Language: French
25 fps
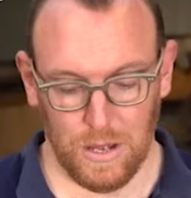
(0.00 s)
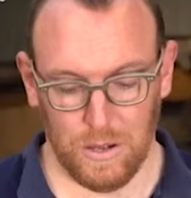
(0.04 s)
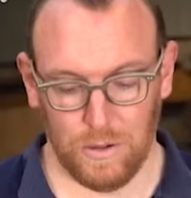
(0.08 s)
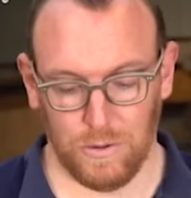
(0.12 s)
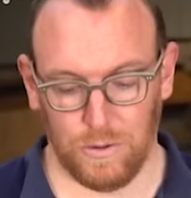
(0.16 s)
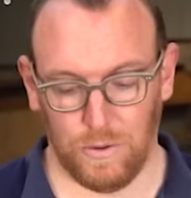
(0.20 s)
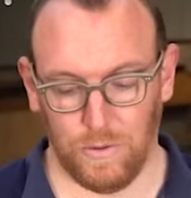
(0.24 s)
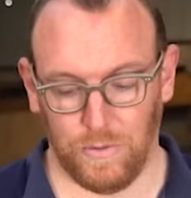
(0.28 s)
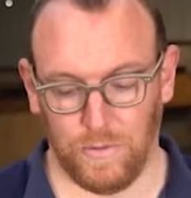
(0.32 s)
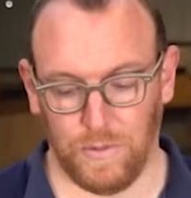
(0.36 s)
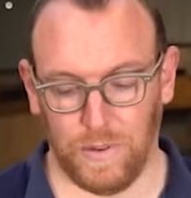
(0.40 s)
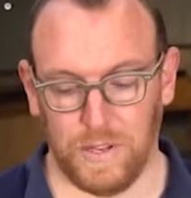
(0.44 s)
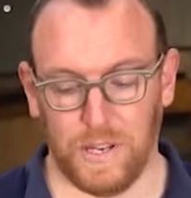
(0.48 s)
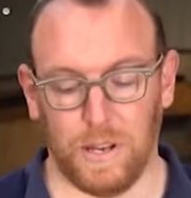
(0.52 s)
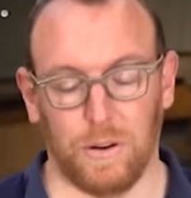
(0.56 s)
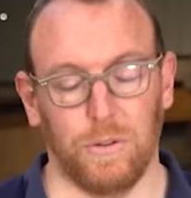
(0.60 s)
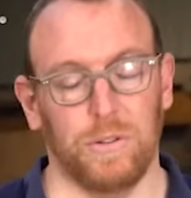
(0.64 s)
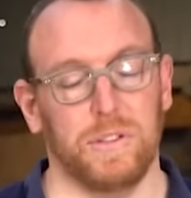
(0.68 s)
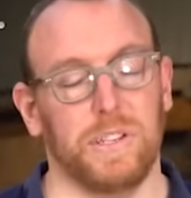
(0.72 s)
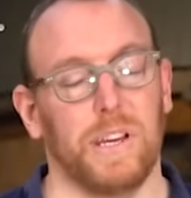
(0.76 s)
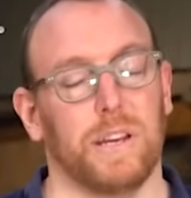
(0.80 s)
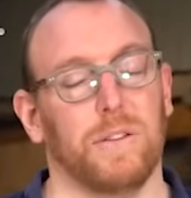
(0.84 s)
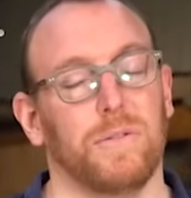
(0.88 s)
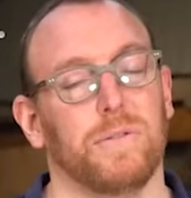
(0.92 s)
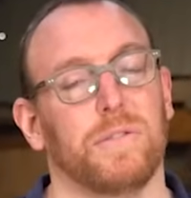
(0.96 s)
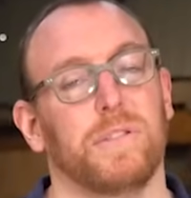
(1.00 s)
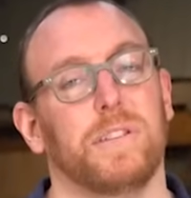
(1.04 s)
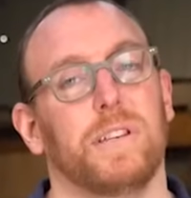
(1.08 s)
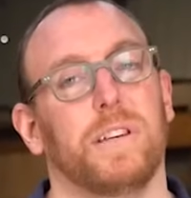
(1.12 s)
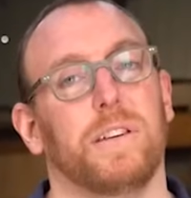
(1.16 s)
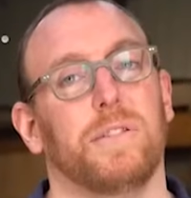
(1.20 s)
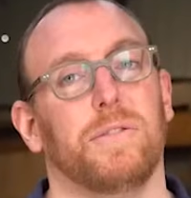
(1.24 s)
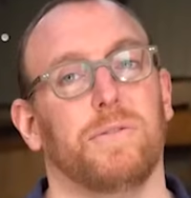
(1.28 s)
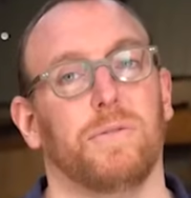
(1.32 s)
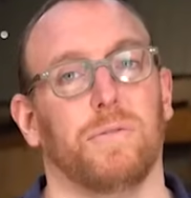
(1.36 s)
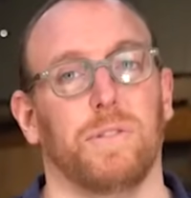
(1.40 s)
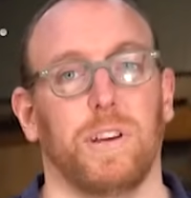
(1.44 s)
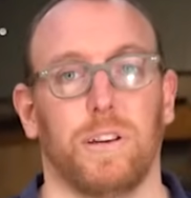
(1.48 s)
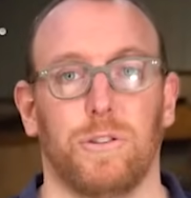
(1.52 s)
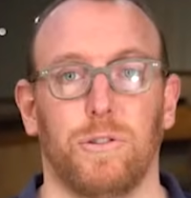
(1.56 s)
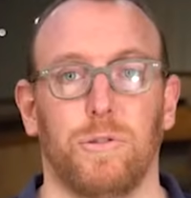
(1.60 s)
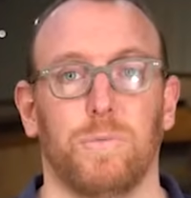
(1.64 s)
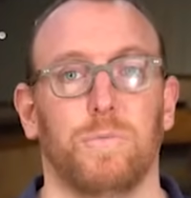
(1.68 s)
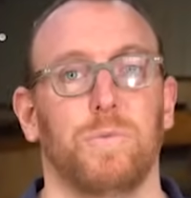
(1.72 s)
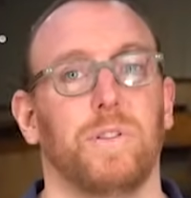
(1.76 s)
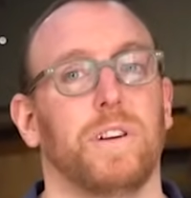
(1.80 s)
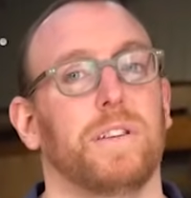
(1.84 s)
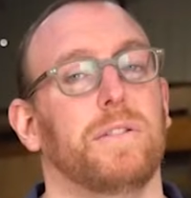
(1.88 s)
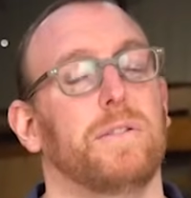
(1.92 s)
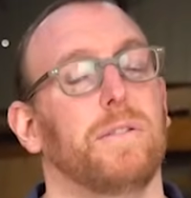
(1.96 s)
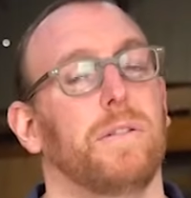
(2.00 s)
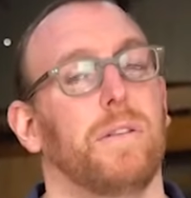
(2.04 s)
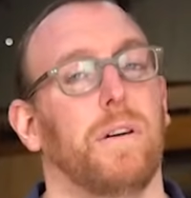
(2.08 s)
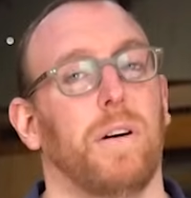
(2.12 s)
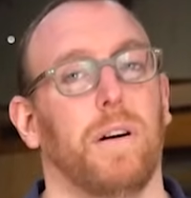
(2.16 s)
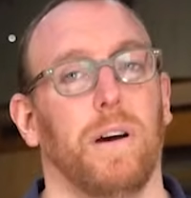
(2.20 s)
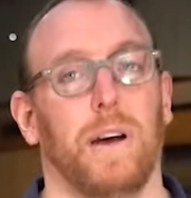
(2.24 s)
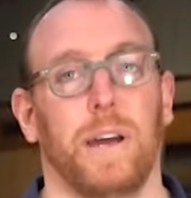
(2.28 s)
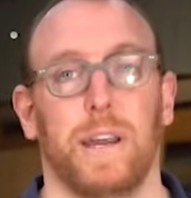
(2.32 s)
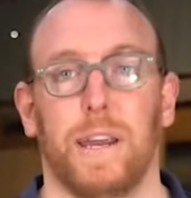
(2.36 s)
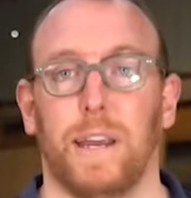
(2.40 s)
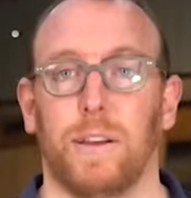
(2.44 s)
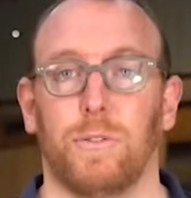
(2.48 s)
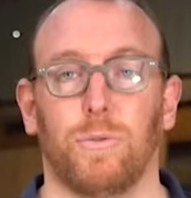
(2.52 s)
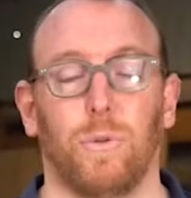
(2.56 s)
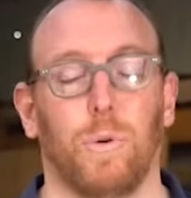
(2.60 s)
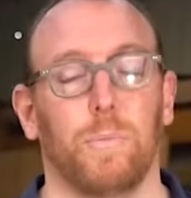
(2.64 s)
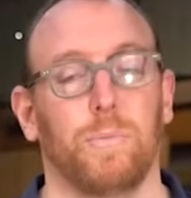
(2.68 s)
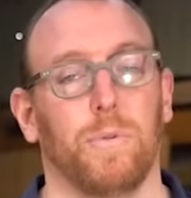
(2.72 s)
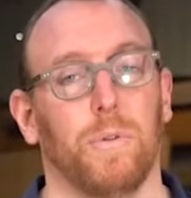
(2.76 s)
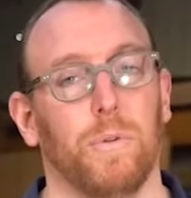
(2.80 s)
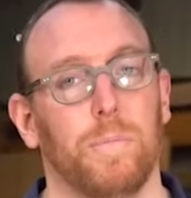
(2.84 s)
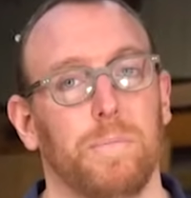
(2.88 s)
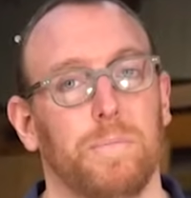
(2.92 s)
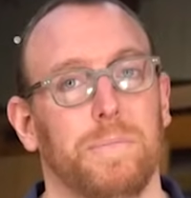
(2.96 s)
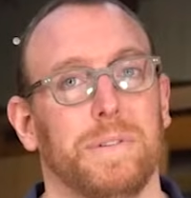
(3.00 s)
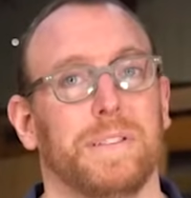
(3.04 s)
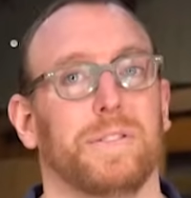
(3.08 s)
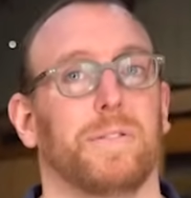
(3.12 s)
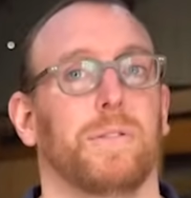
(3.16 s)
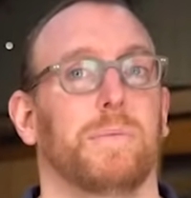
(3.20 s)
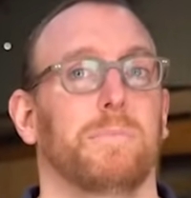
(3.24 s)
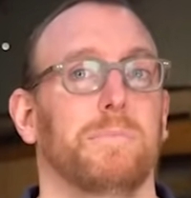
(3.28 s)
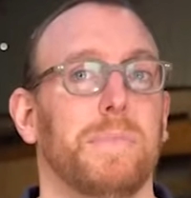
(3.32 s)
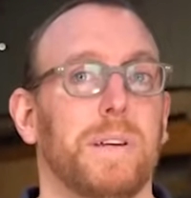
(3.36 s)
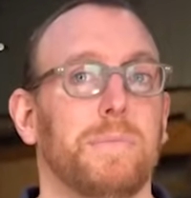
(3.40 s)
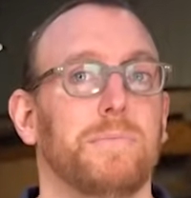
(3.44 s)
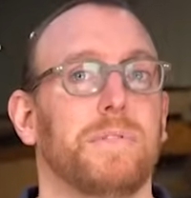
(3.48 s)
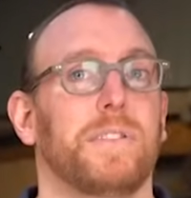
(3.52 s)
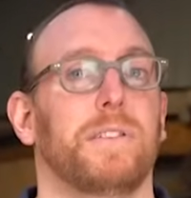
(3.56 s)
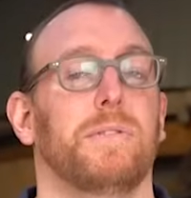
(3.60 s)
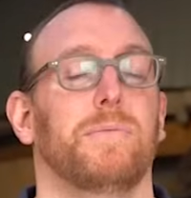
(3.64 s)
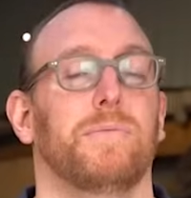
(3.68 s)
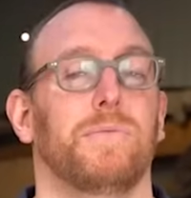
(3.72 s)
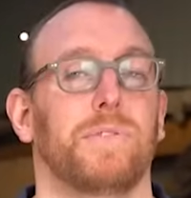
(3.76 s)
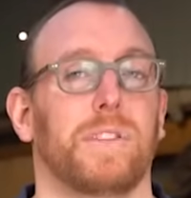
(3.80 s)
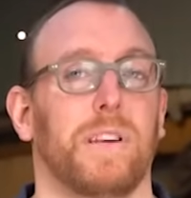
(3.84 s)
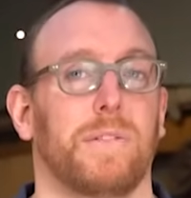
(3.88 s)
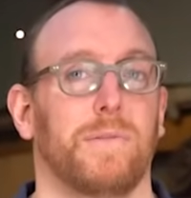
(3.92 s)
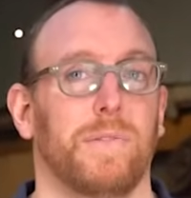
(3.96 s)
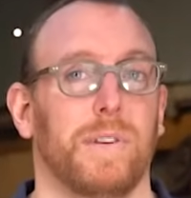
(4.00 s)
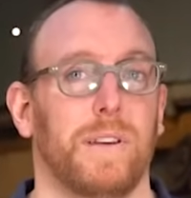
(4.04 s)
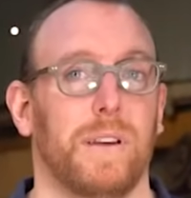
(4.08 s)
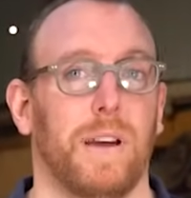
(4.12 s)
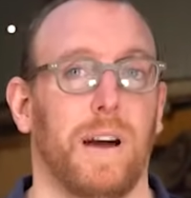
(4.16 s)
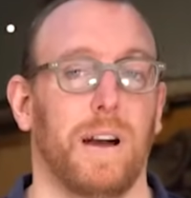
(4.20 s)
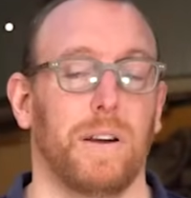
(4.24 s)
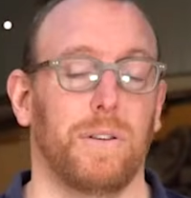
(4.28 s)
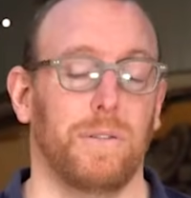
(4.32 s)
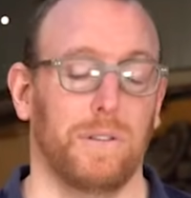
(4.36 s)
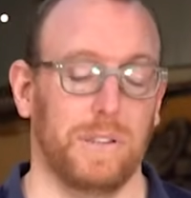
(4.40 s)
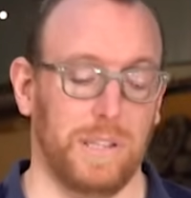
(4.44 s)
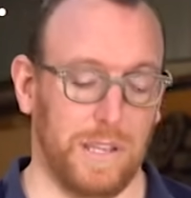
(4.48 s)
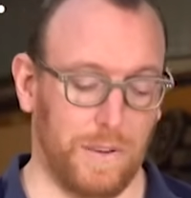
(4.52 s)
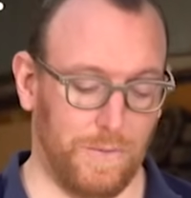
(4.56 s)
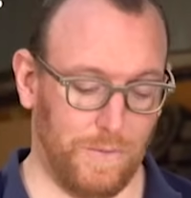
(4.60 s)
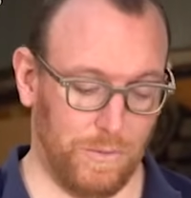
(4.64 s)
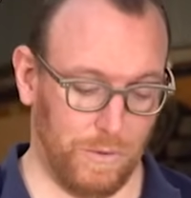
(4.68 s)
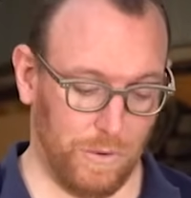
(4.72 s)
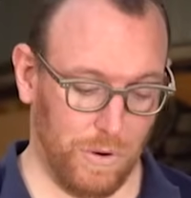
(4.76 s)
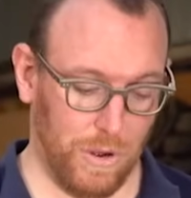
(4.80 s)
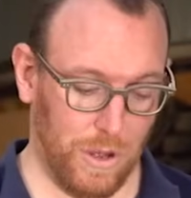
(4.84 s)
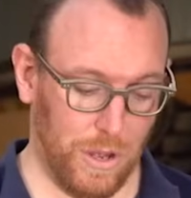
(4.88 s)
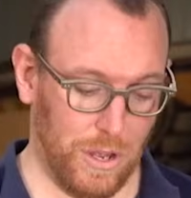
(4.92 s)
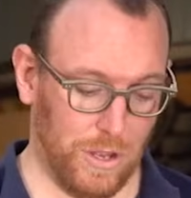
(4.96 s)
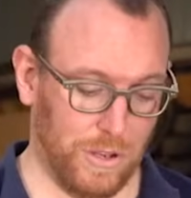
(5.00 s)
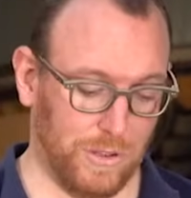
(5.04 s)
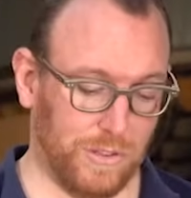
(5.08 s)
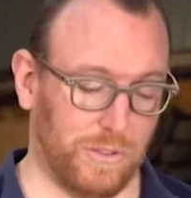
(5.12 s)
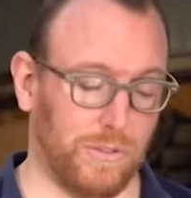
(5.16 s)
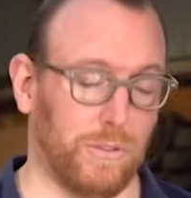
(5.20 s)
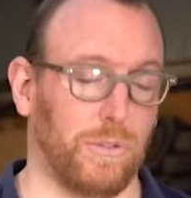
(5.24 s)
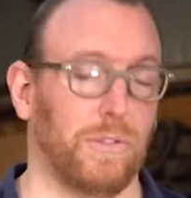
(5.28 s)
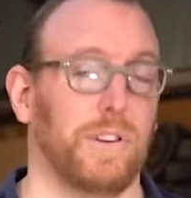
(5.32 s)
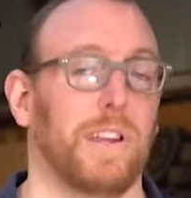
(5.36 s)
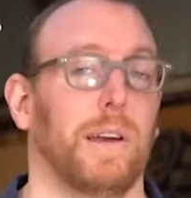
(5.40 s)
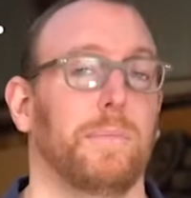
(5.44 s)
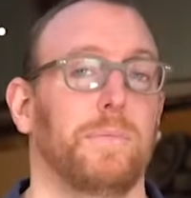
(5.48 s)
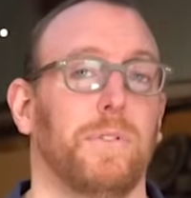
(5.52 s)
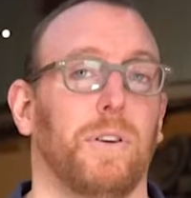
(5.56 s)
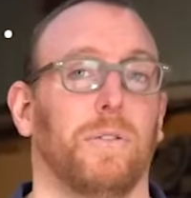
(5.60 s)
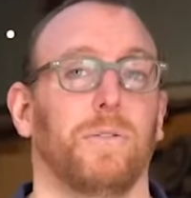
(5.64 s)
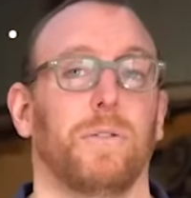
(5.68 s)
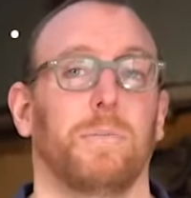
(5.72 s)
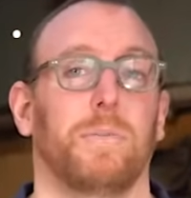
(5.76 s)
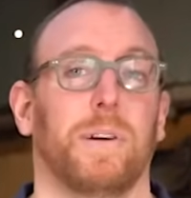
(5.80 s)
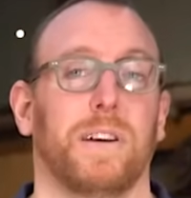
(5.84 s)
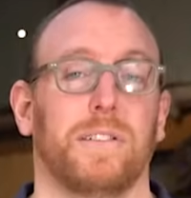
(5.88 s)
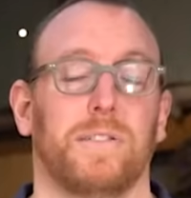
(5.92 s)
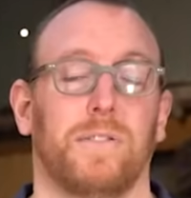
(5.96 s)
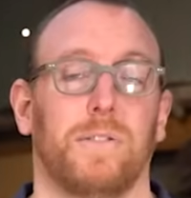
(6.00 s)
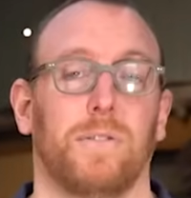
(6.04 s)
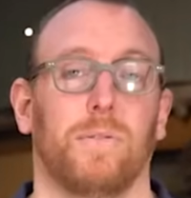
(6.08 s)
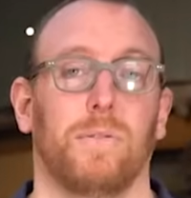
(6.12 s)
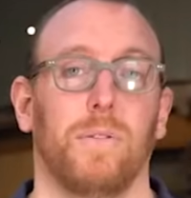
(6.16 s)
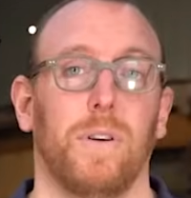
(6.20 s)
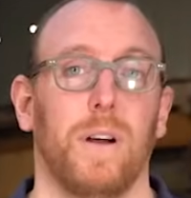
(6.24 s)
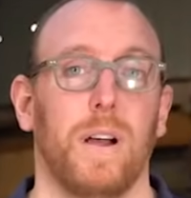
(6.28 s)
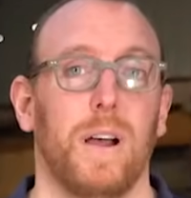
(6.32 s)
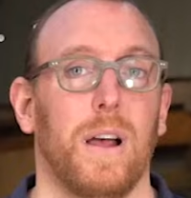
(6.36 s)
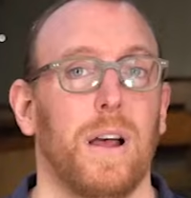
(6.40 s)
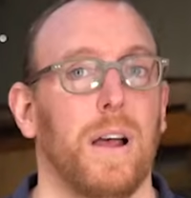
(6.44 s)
de finir le diagnostic sur l'accumulateur et l'électropompe, parce que même si vous avez un code défaut sur le capteur de pression,